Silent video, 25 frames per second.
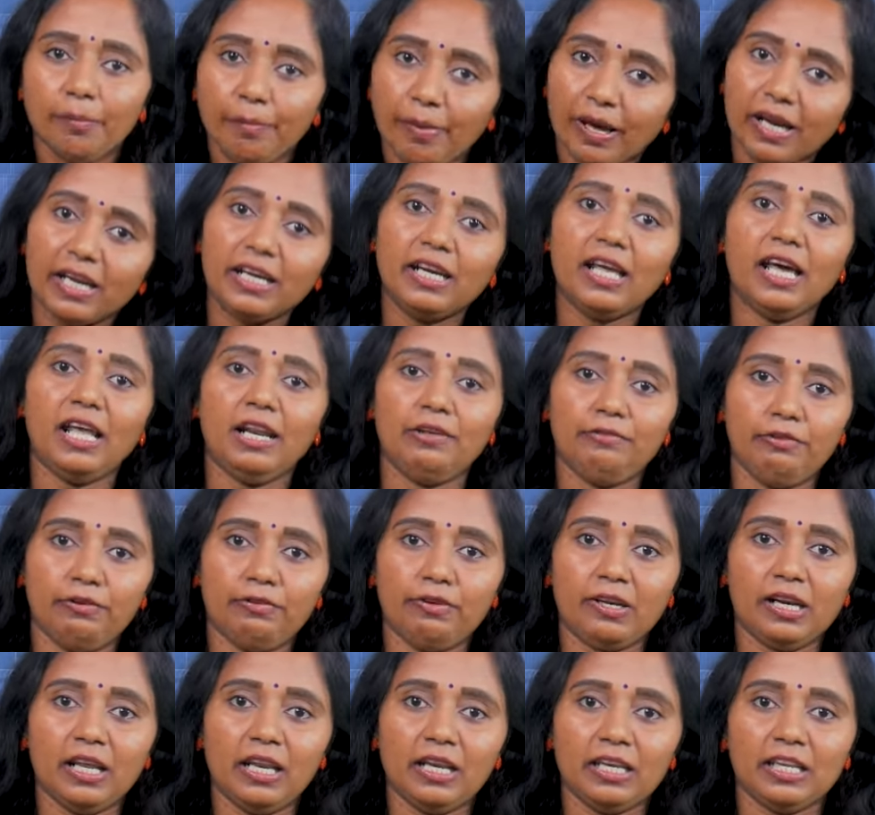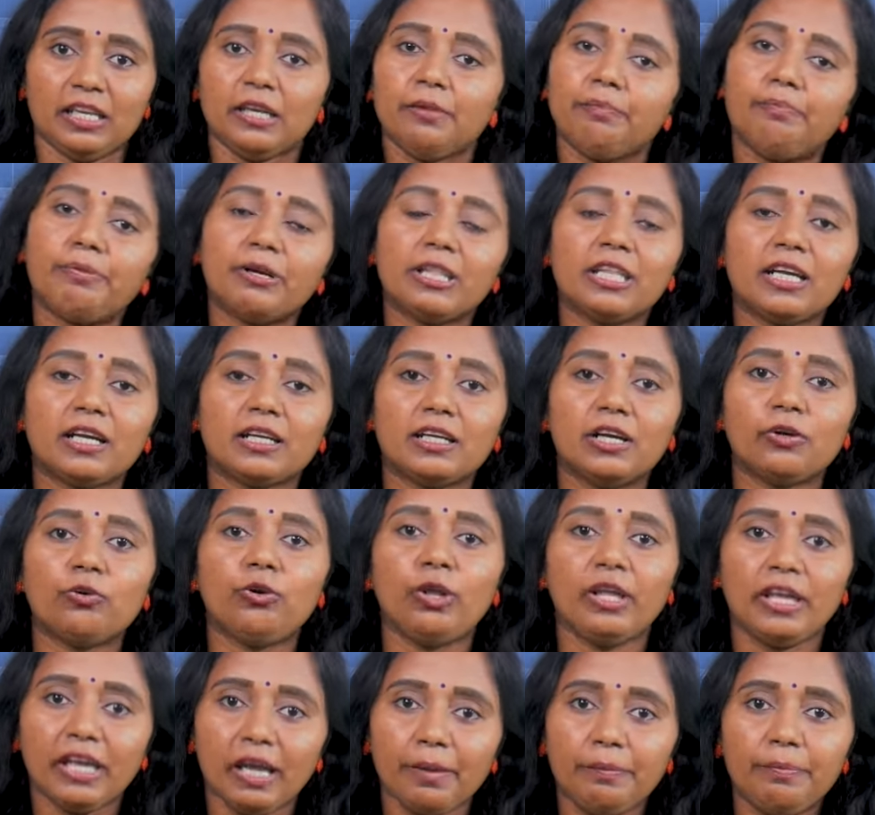మరణాల వివరాలని ఇప్పటిదాకా
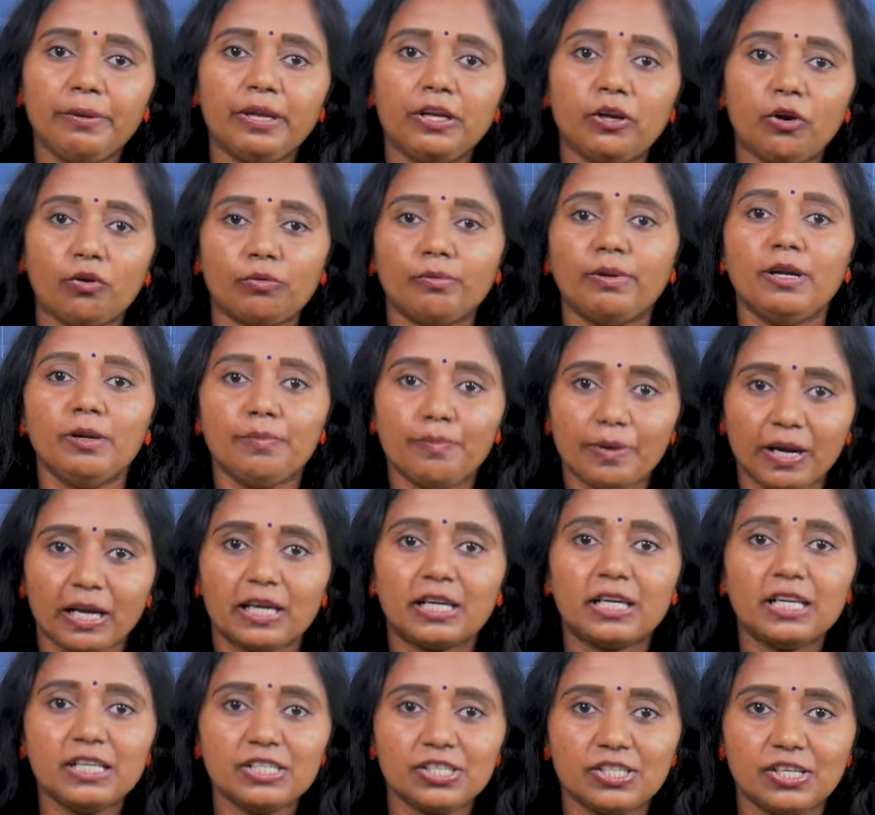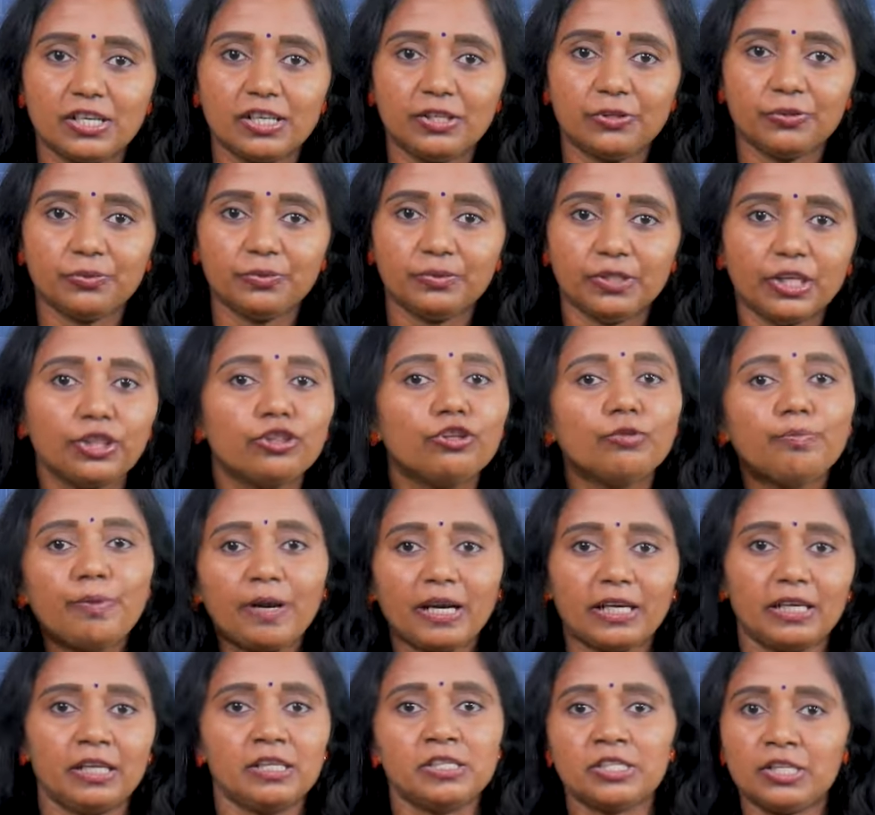కూడా ఏపీ గవర్నమెంట్ ప్రకటించలేదు ఎందుకు
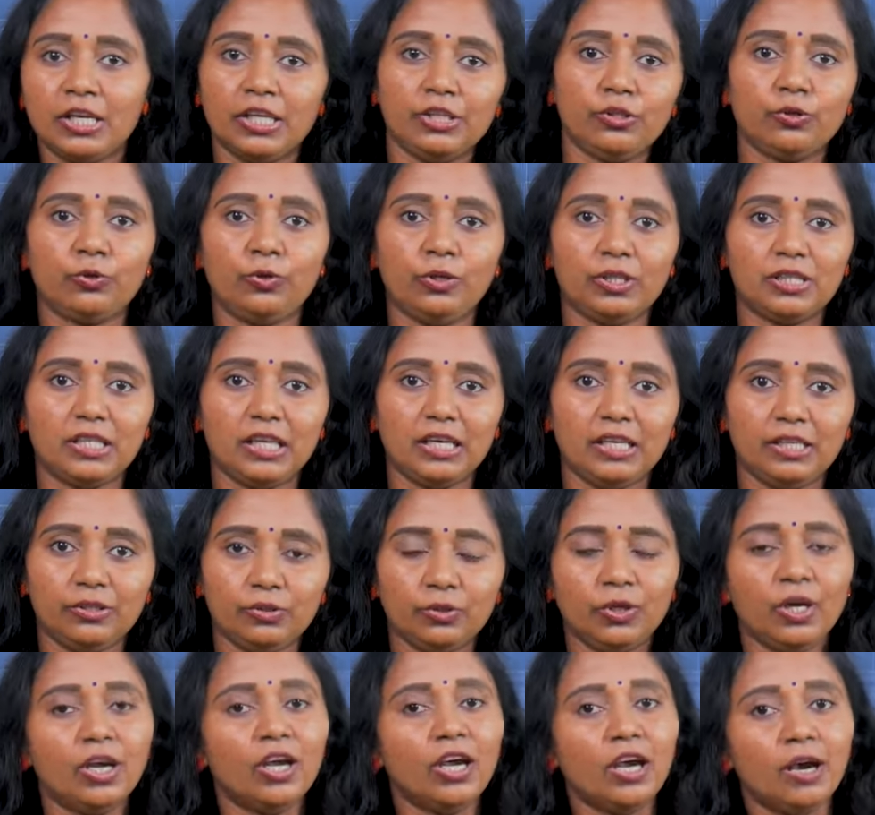ప్రకటించలేదో కూడా తెలియదు